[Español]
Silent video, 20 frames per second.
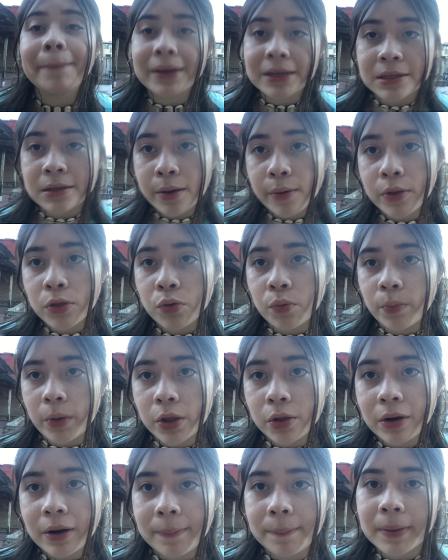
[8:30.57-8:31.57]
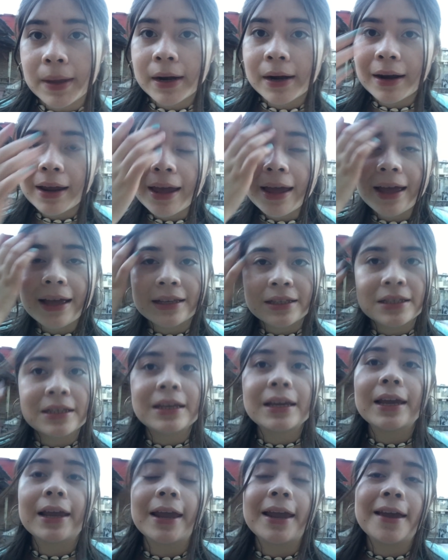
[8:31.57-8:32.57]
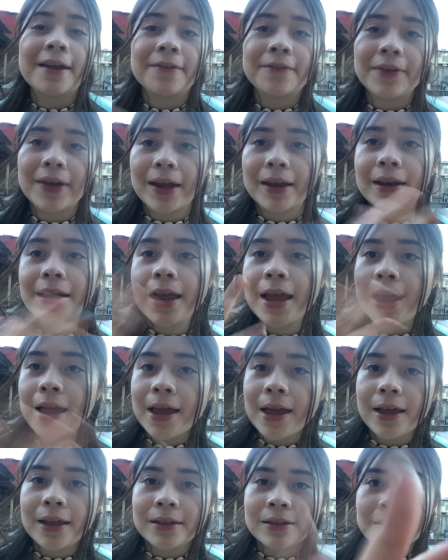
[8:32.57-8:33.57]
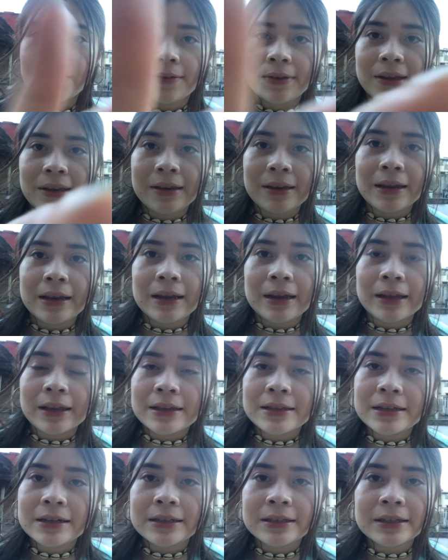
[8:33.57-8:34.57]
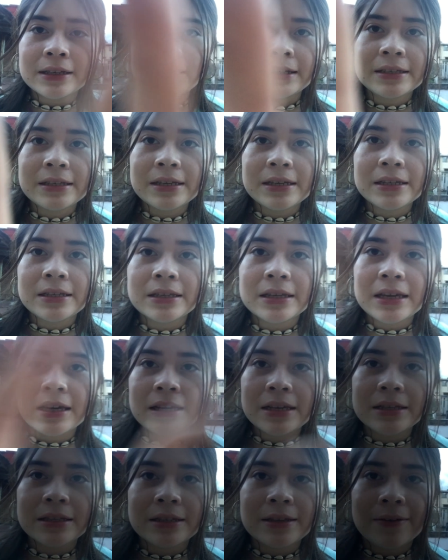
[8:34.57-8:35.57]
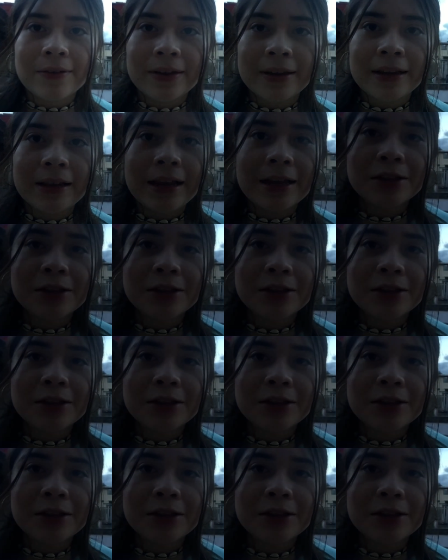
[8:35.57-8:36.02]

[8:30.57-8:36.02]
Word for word: me estaba entumiendo la pierna, así que vean, se ven, aquí están las casas y se ven